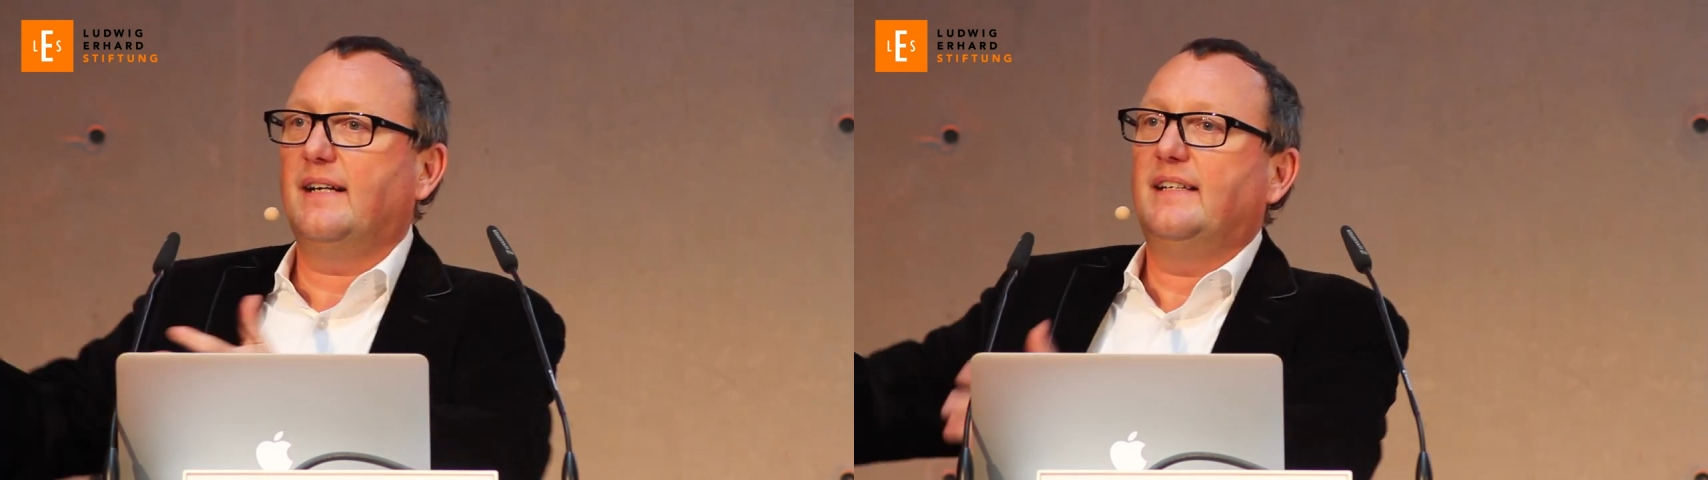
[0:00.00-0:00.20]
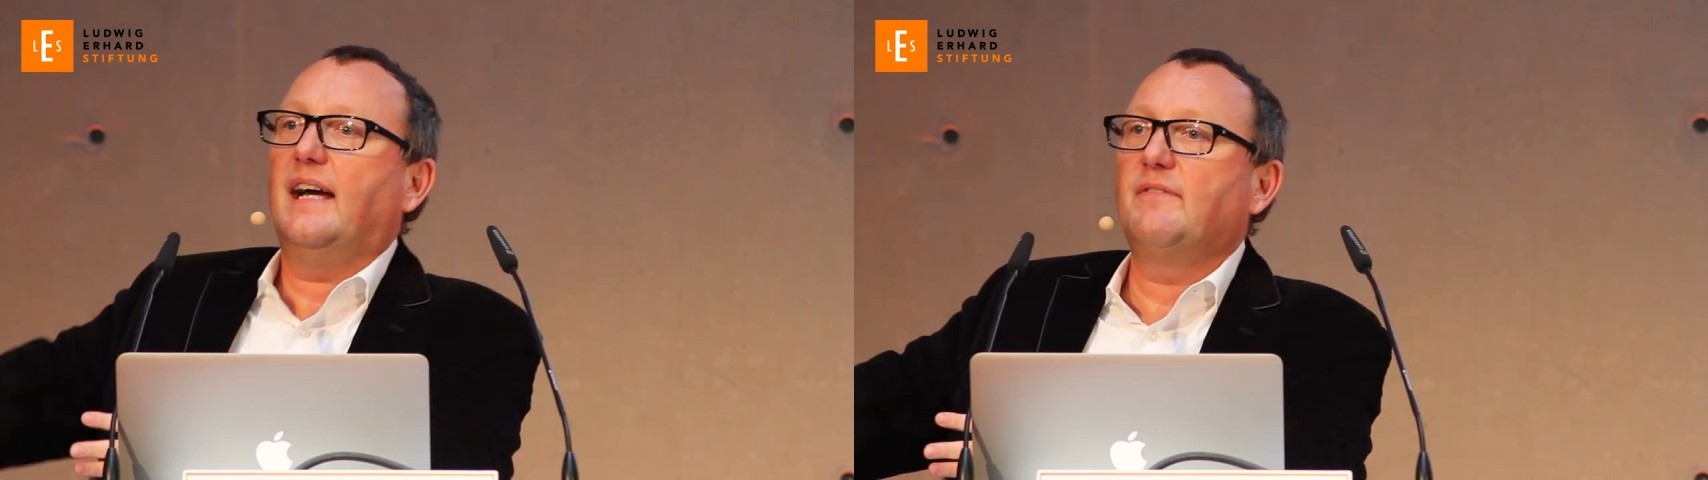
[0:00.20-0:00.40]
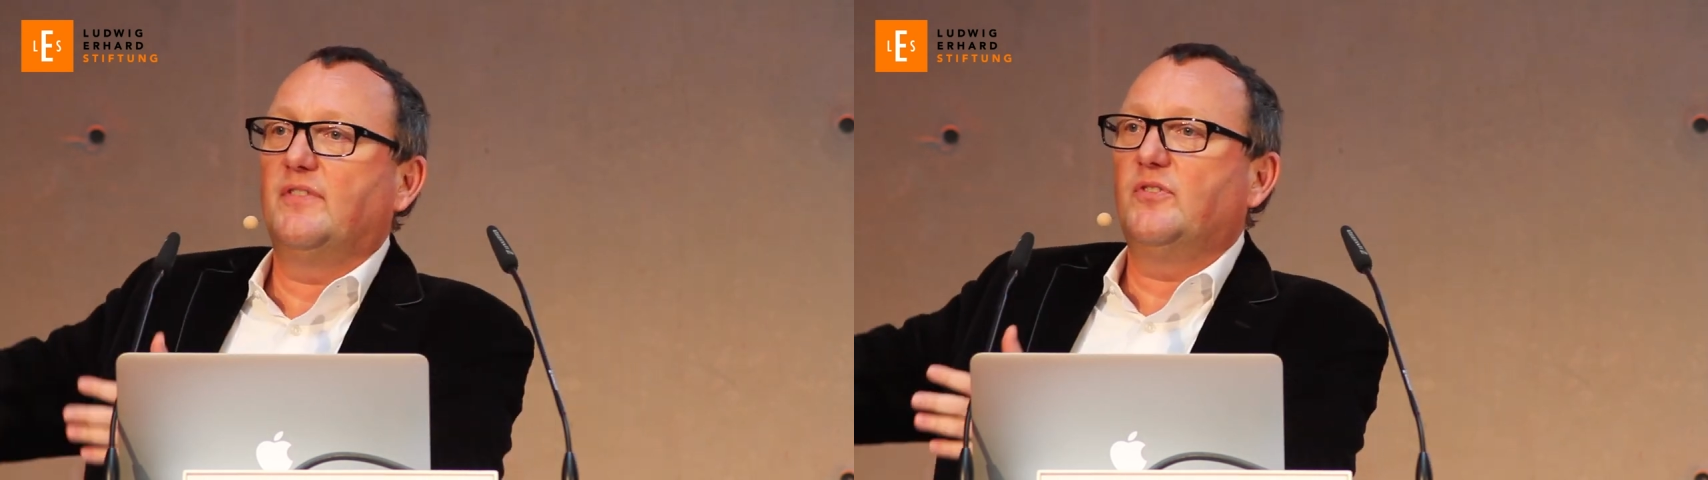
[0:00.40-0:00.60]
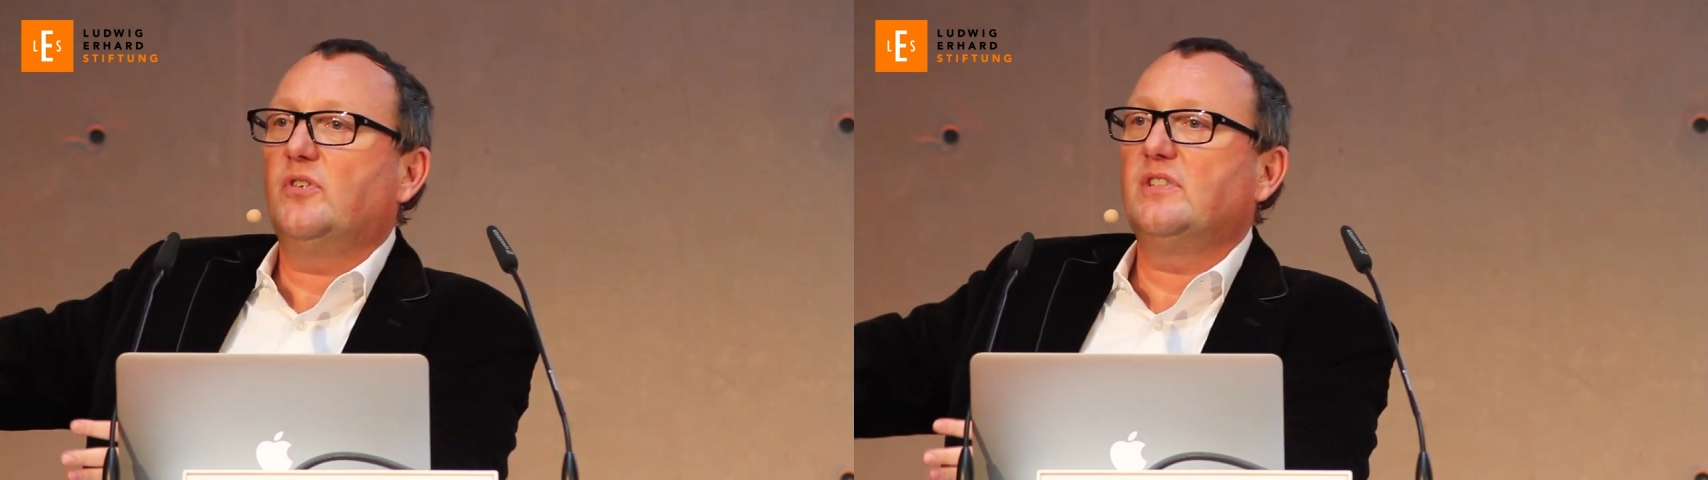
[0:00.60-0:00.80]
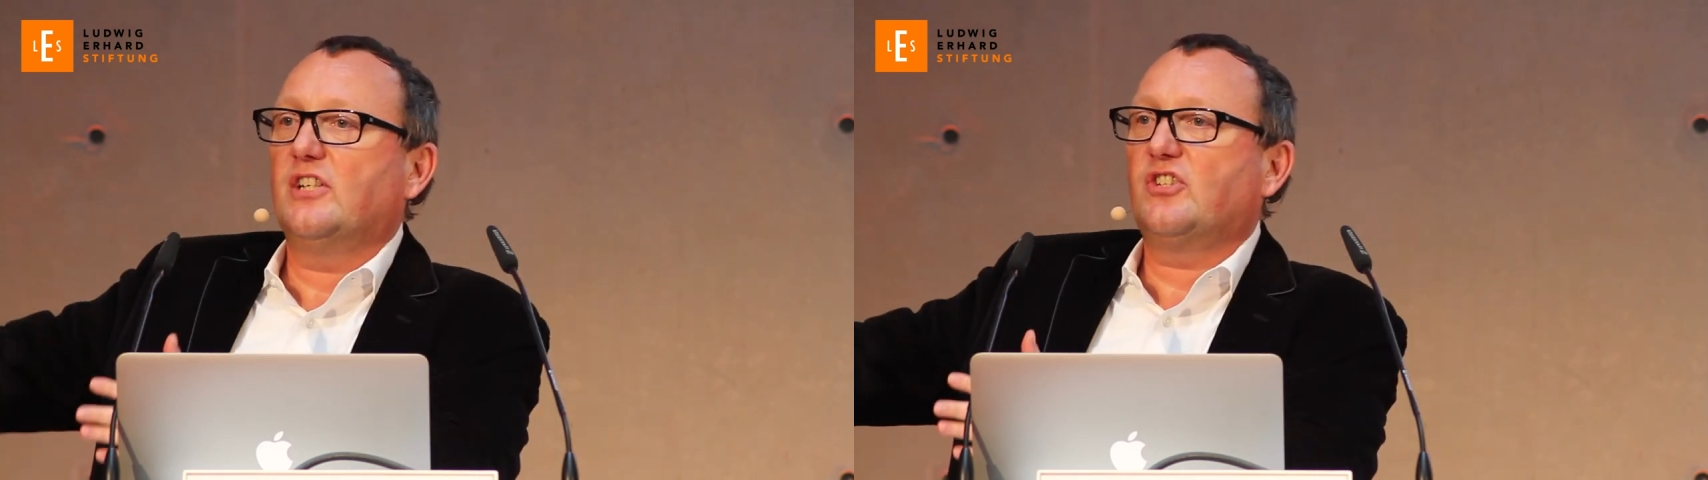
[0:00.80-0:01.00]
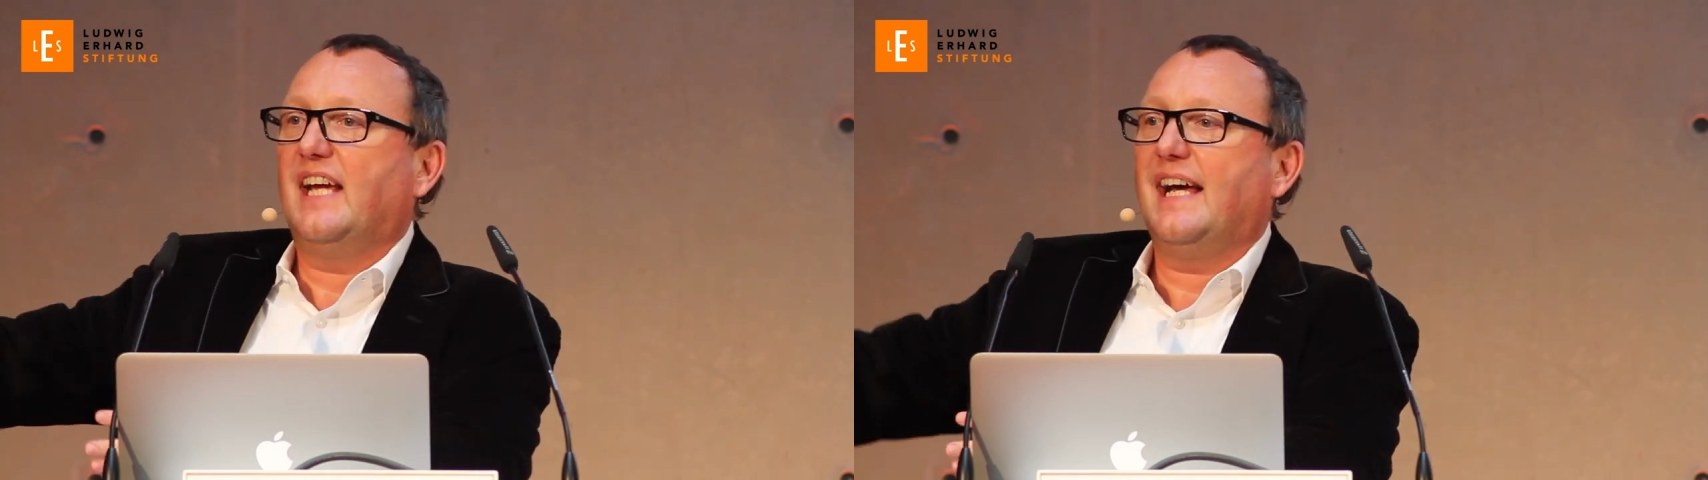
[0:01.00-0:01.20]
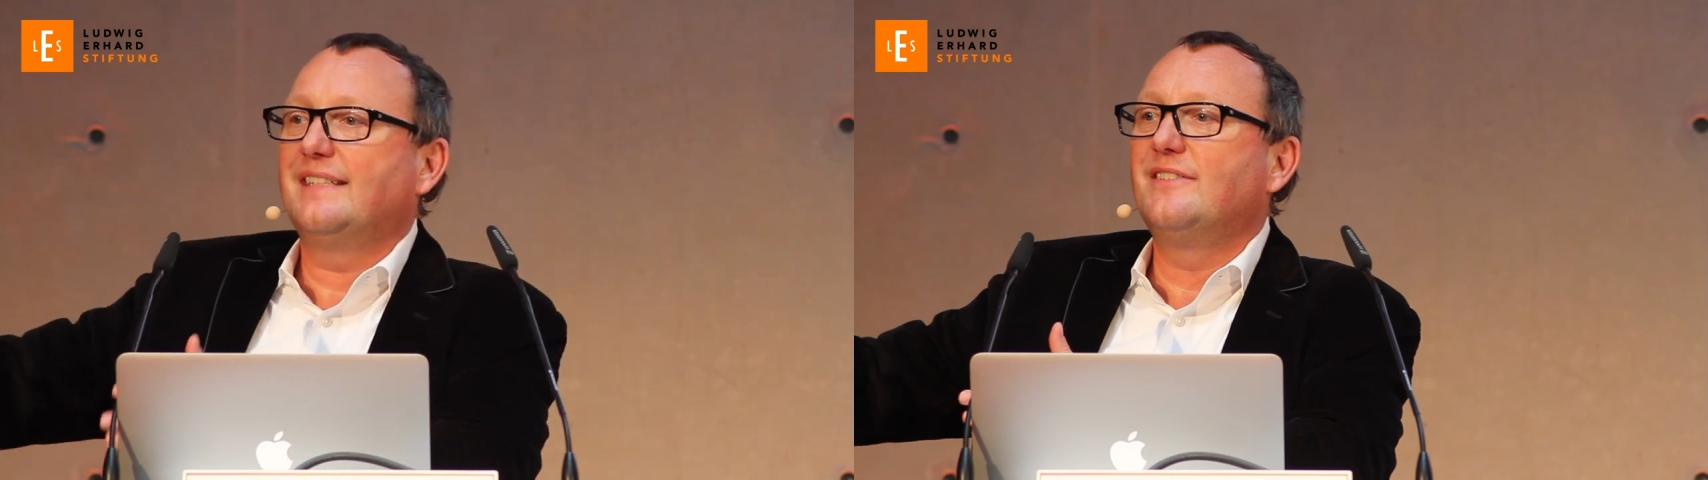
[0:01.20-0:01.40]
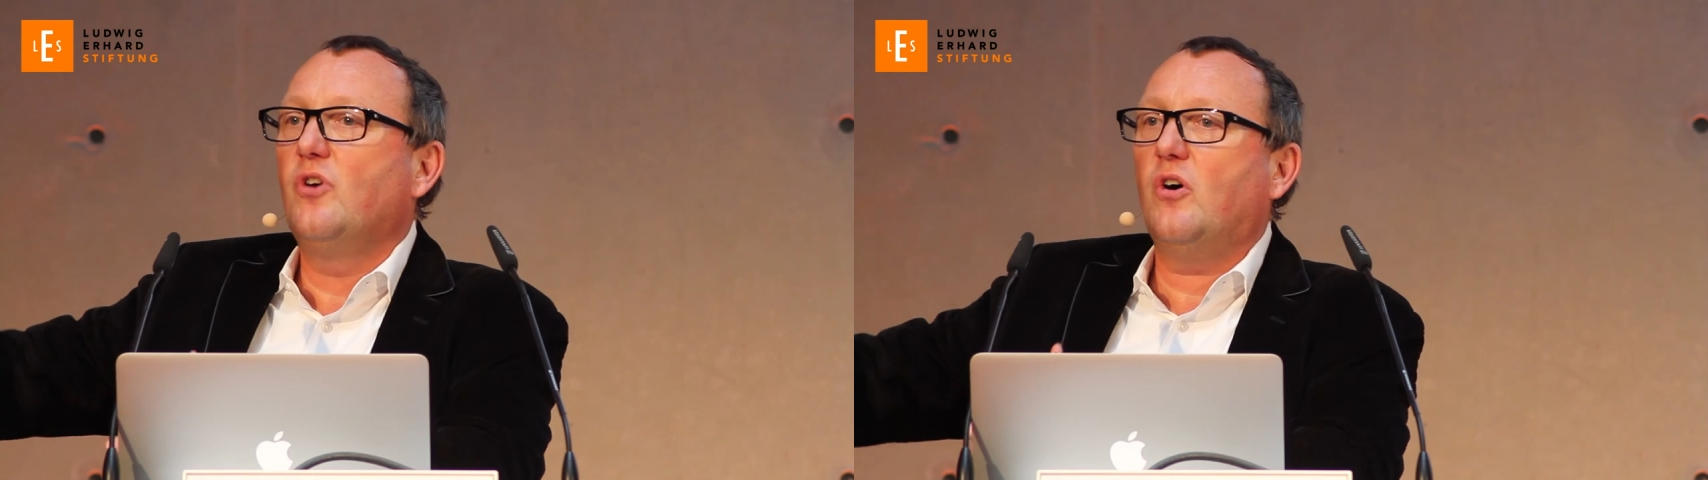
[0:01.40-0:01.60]
ja, ja, wir würden ja
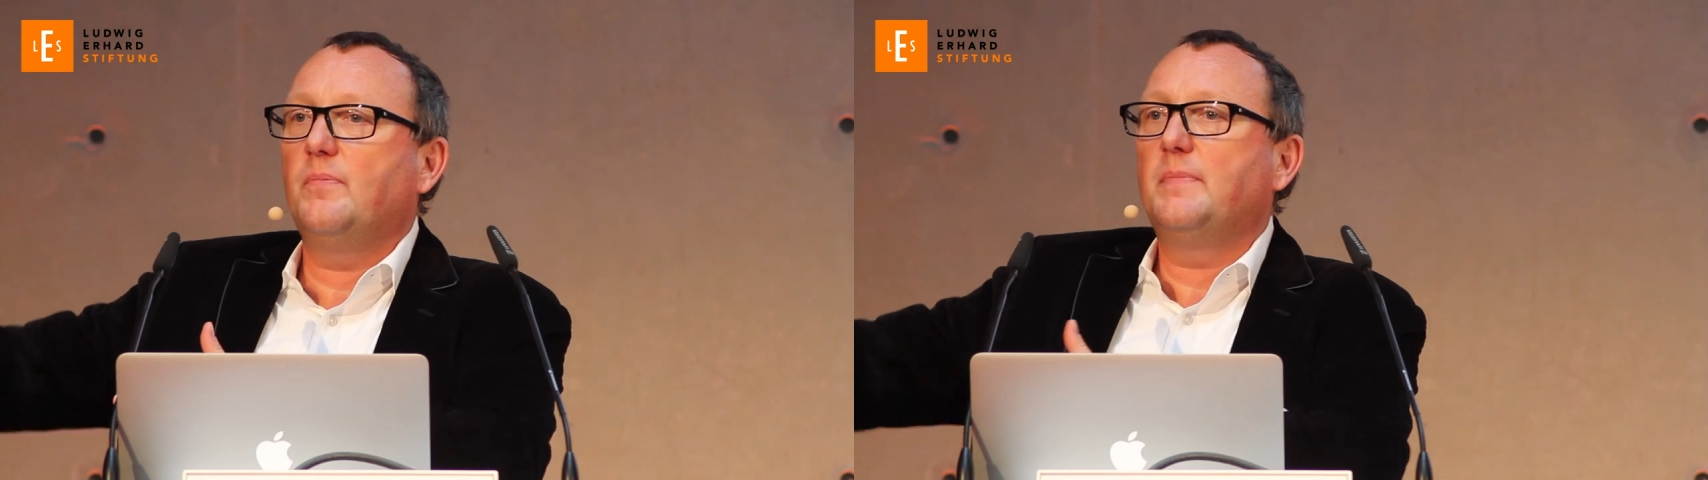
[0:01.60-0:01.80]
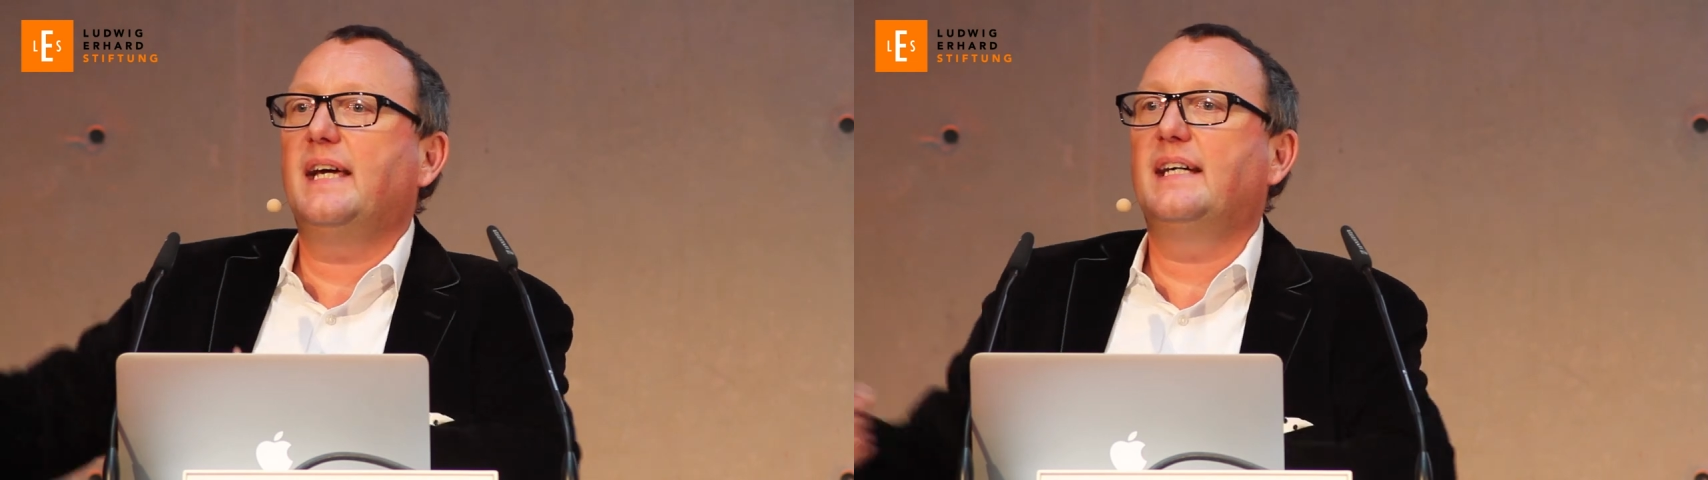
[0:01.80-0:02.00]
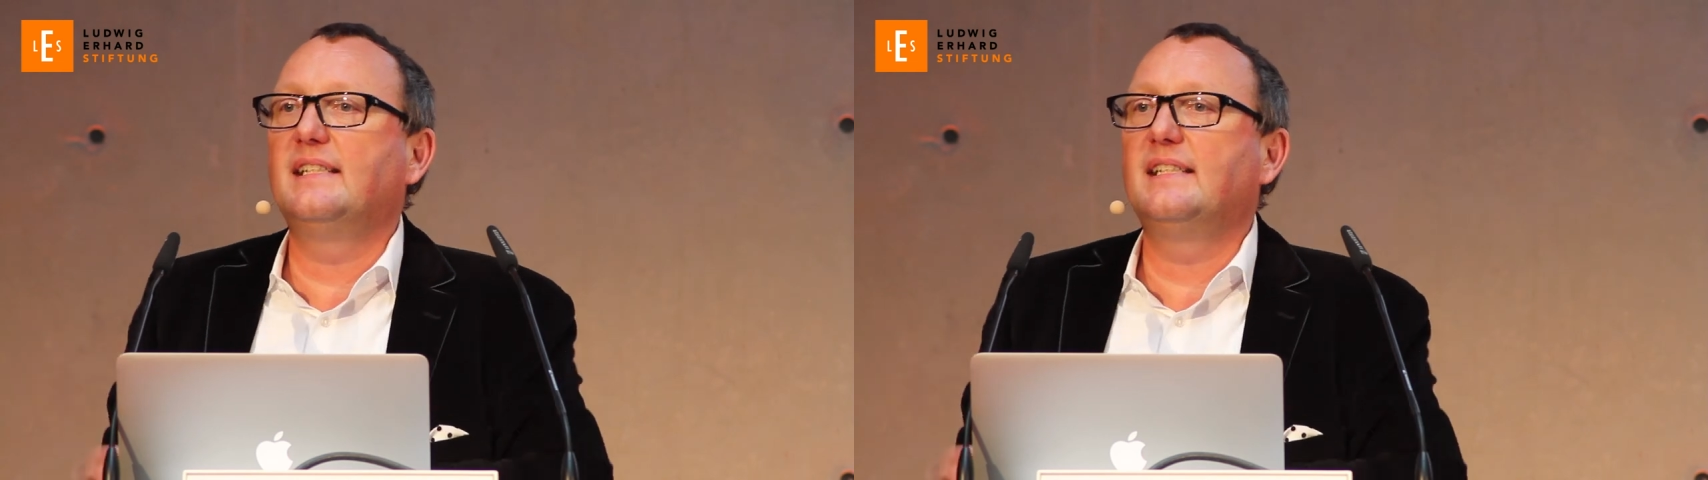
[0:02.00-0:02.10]
gerne noch mehr